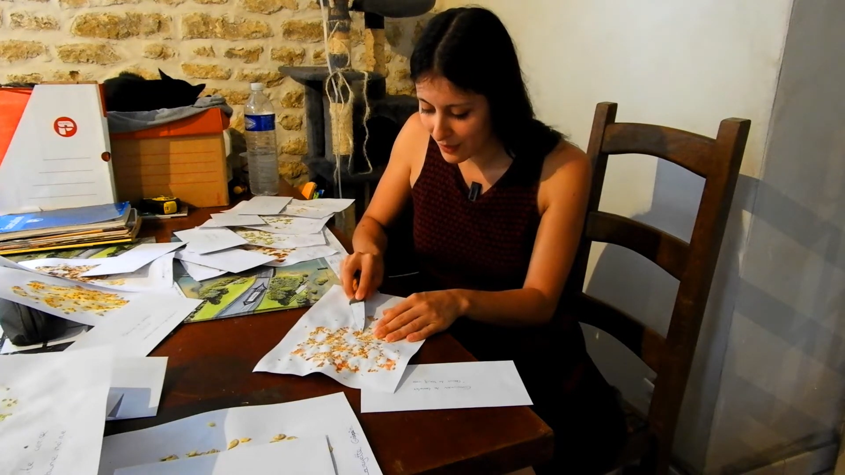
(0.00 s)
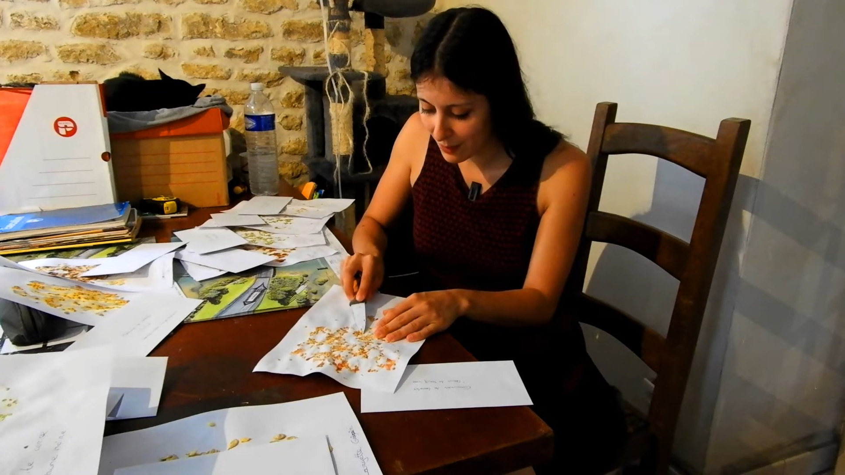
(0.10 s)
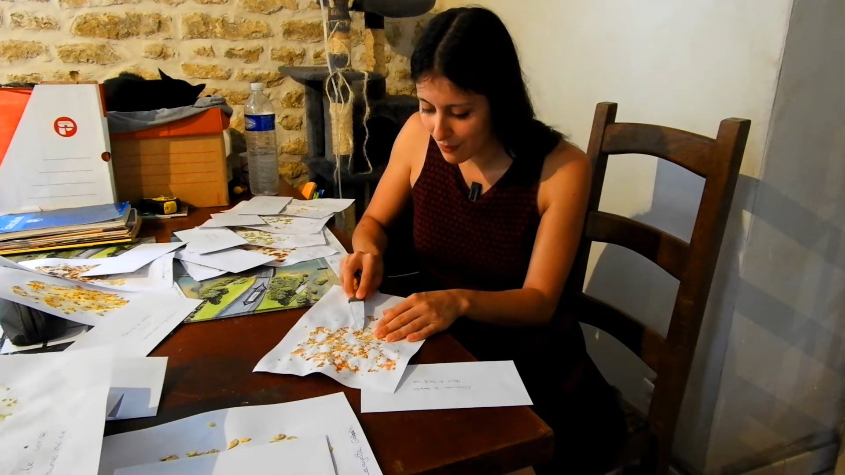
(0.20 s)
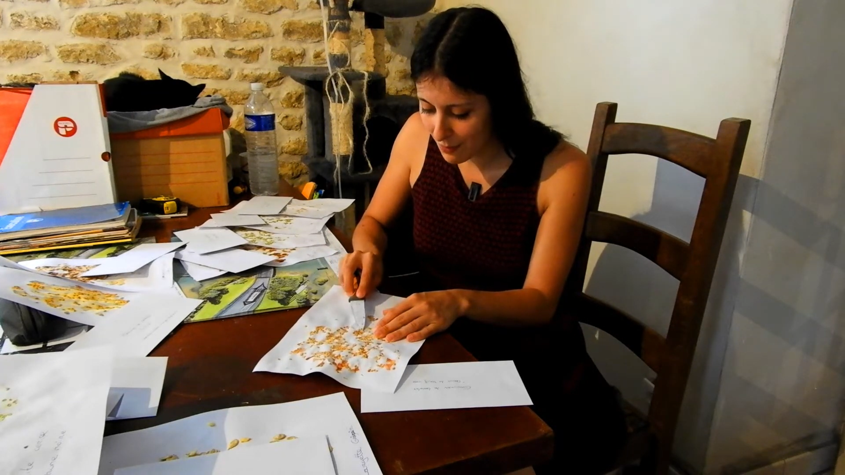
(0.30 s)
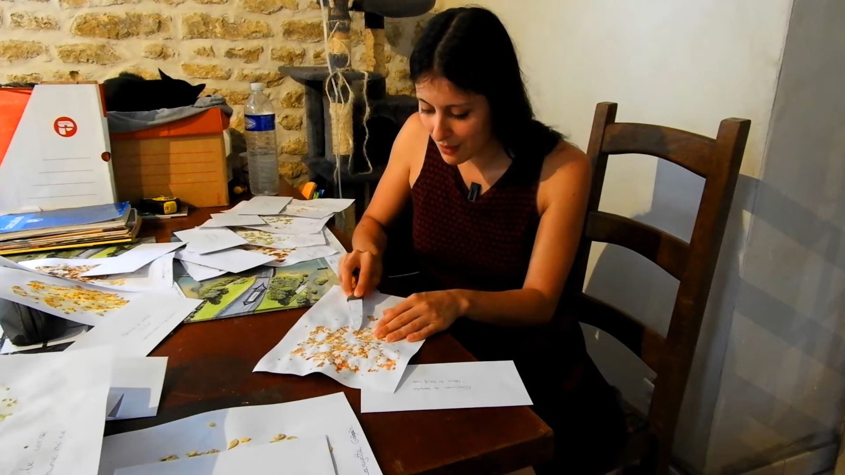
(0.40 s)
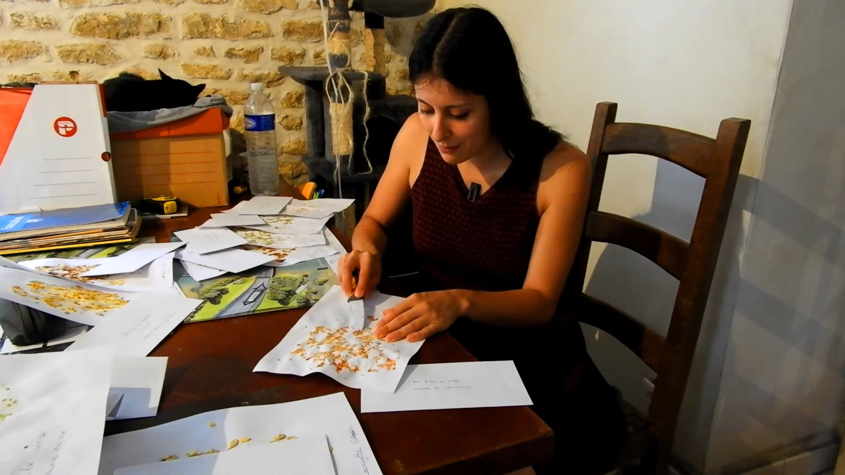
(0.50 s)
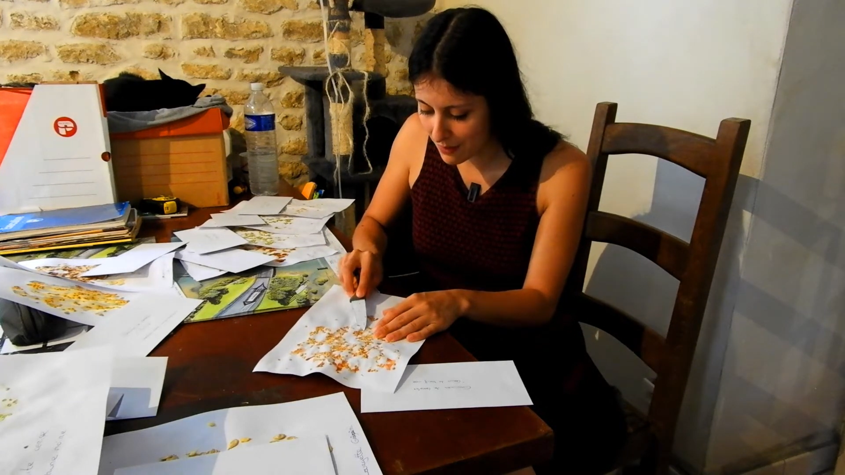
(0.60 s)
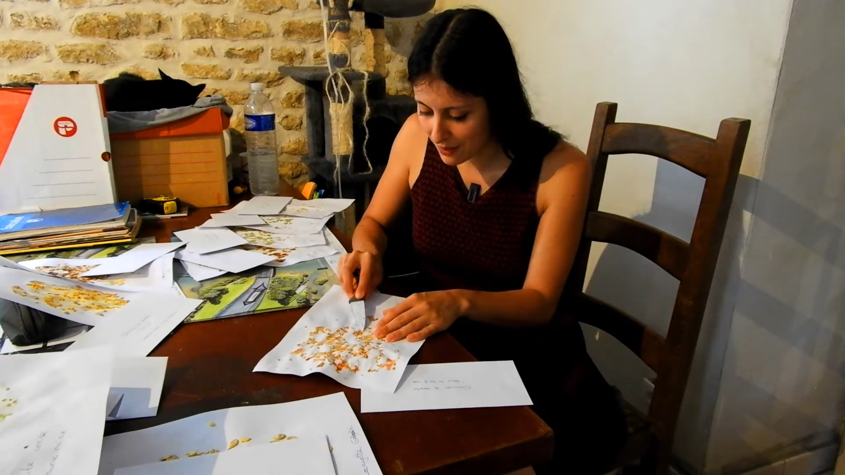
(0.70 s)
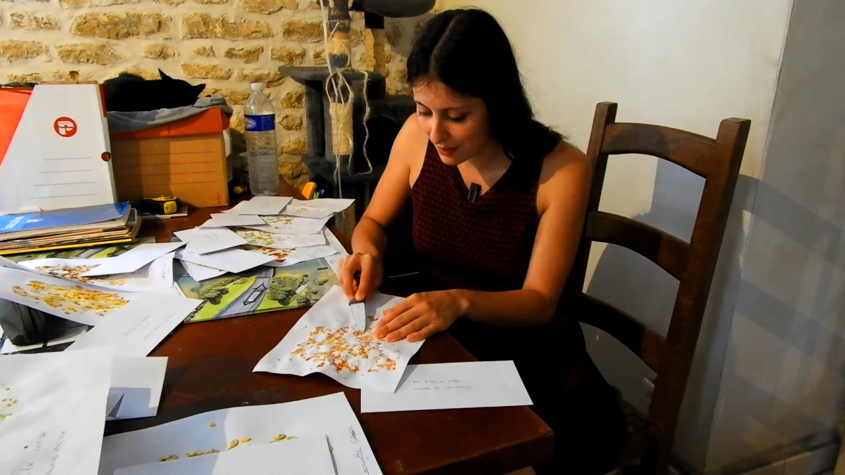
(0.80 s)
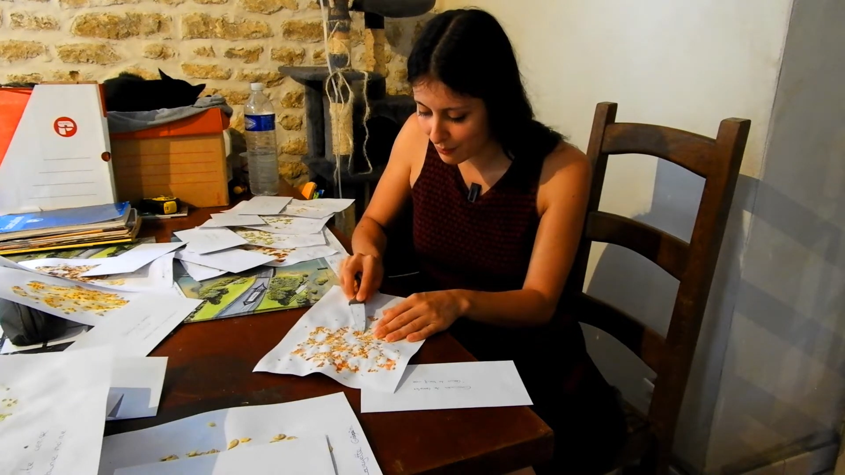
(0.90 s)
avec moi-même
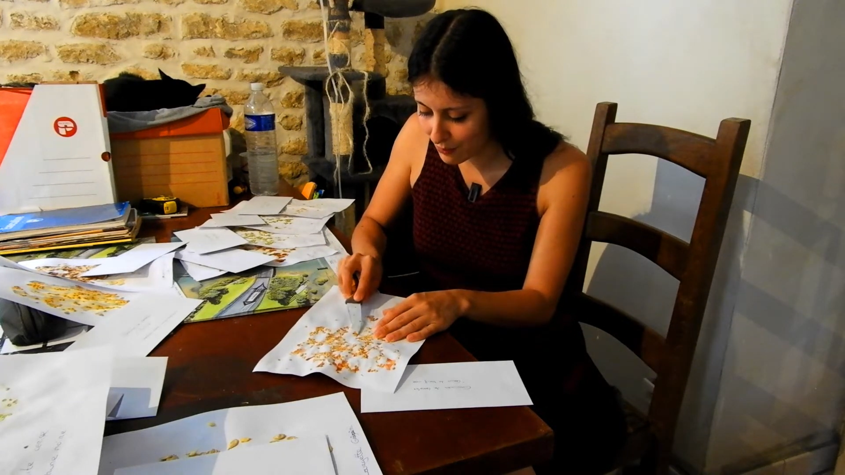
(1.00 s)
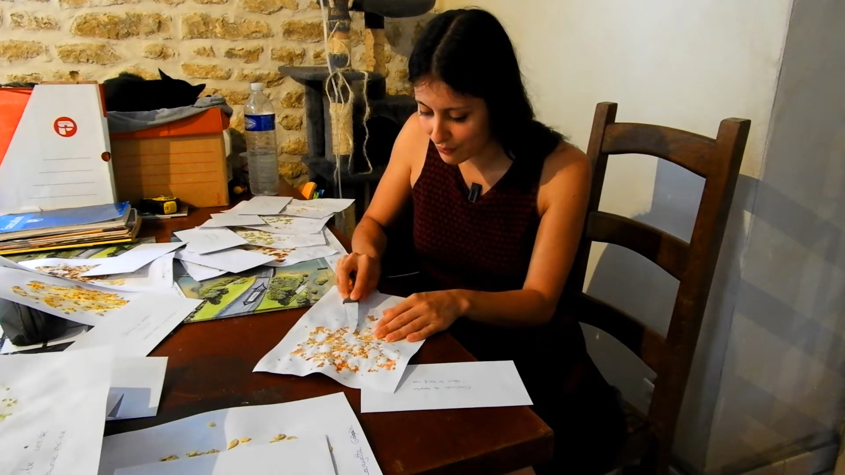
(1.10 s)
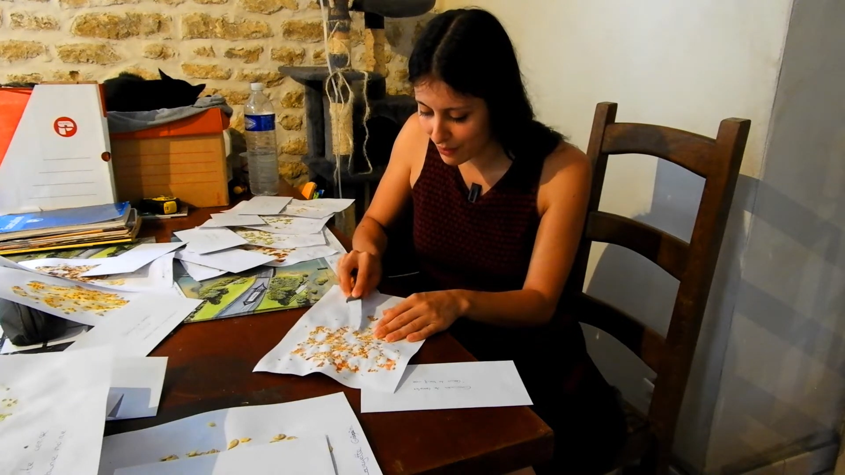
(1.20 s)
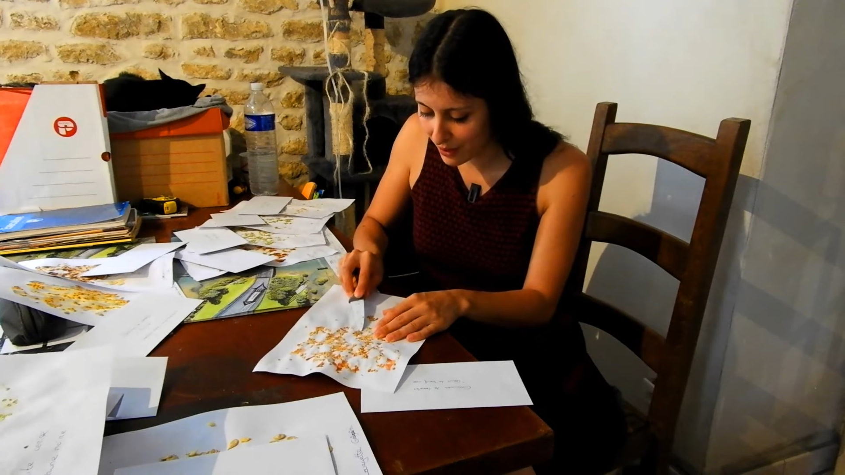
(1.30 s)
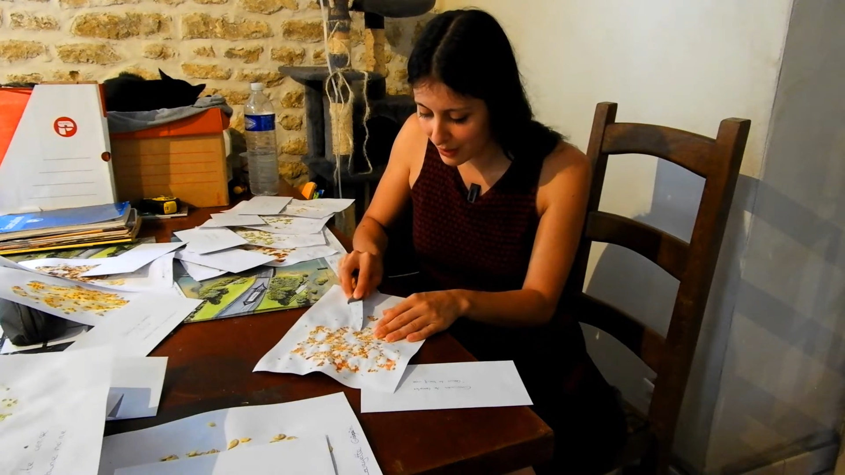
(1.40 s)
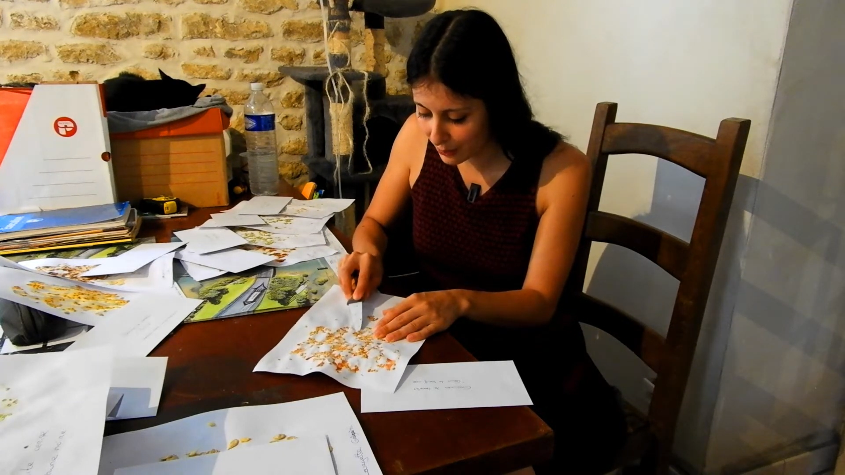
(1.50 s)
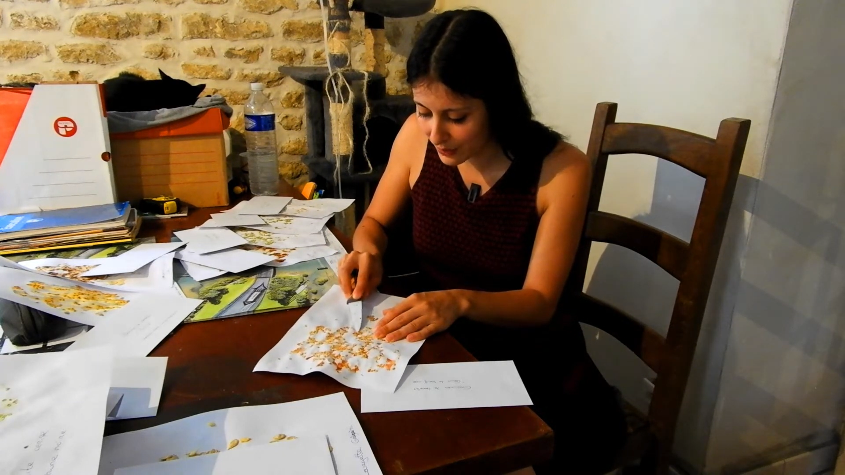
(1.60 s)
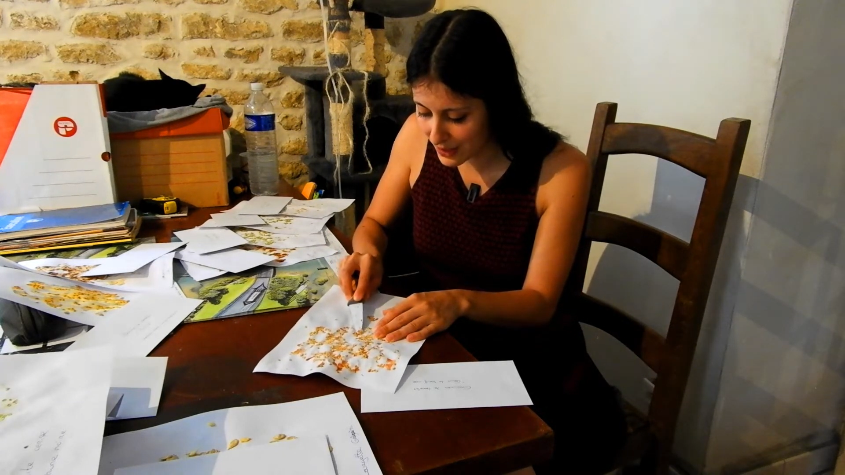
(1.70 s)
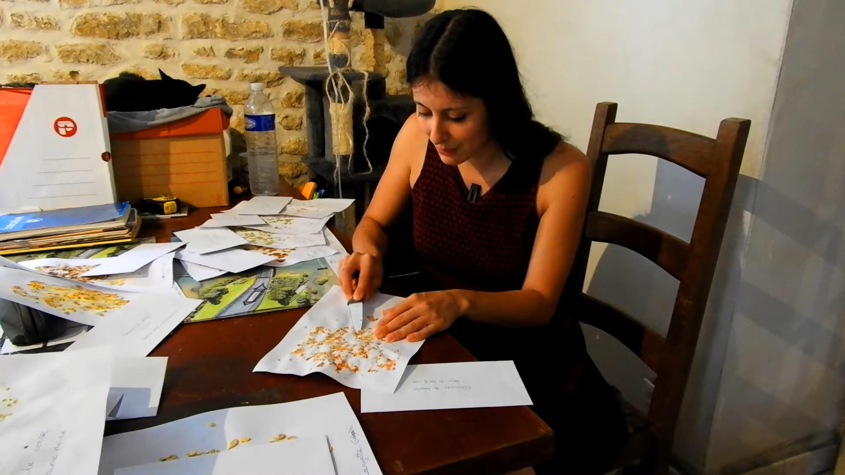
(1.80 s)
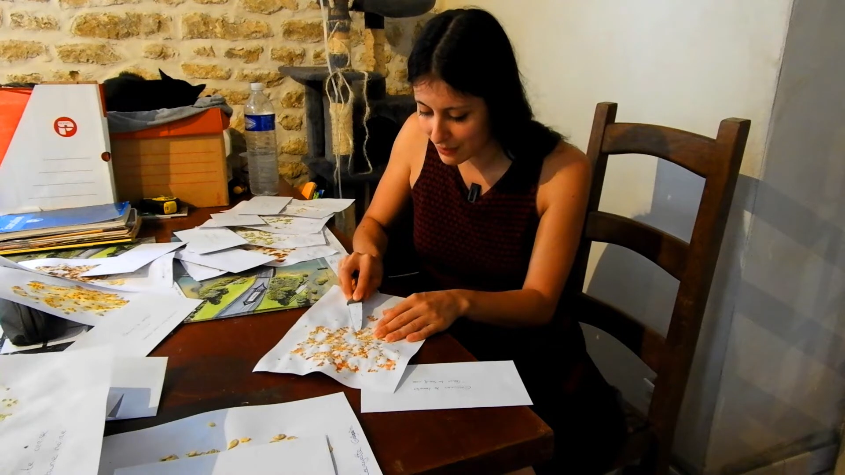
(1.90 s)
et de pouvoir être au
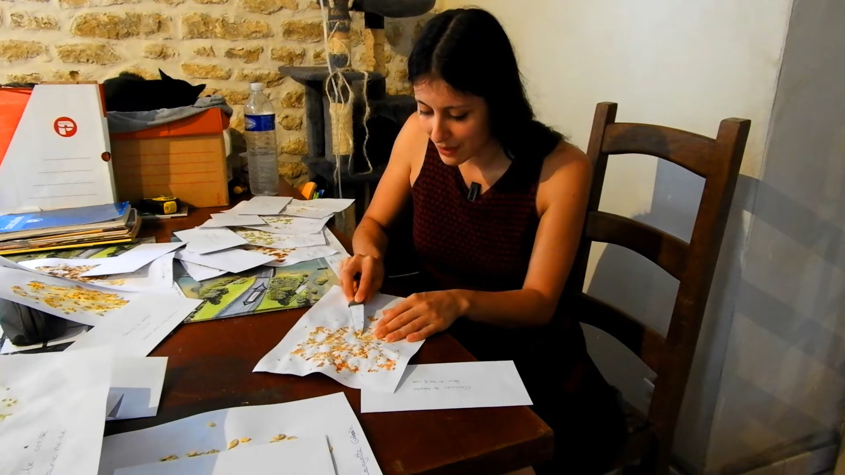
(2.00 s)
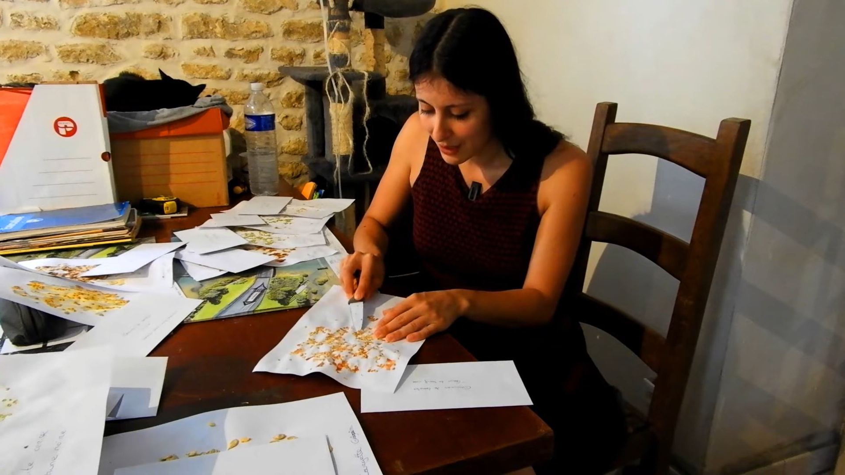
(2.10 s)
calme.